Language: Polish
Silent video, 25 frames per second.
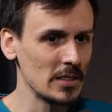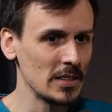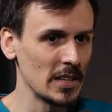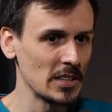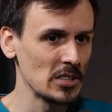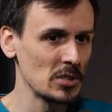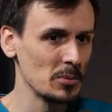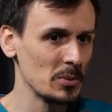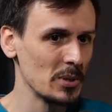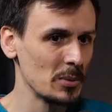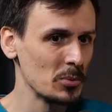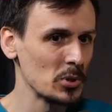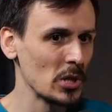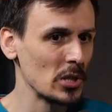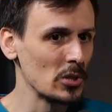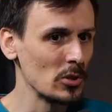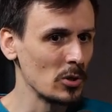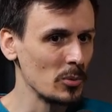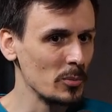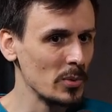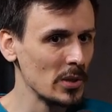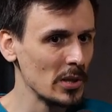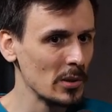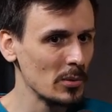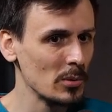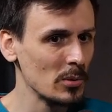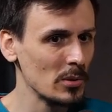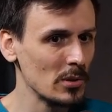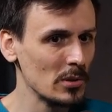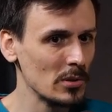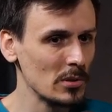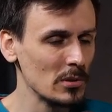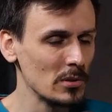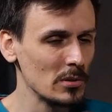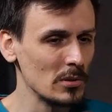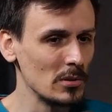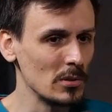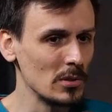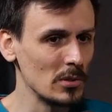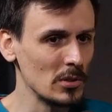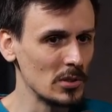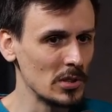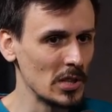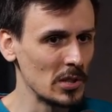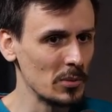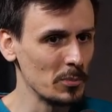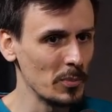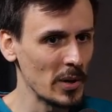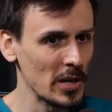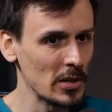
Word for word: tak żeby na przykład objęło, ten